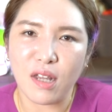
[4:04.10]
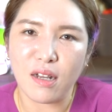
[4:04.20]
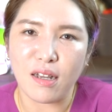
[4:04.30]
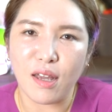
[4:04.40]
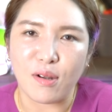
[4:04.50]

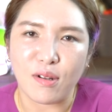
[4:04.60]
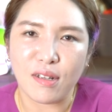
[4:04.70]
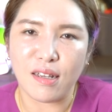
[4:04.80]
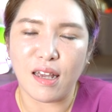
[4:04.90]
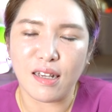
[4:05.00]
생각해요.
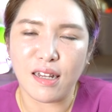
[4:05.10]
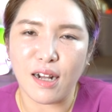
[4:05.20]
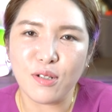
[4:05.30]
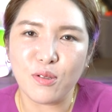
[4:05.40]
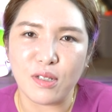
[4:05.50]
이 얘기를
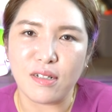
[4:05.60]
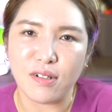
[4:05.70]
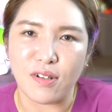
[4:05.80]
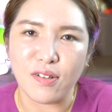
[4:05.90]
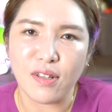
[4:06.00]
할수
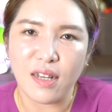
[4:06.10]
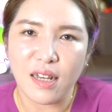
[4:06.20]
있는 건.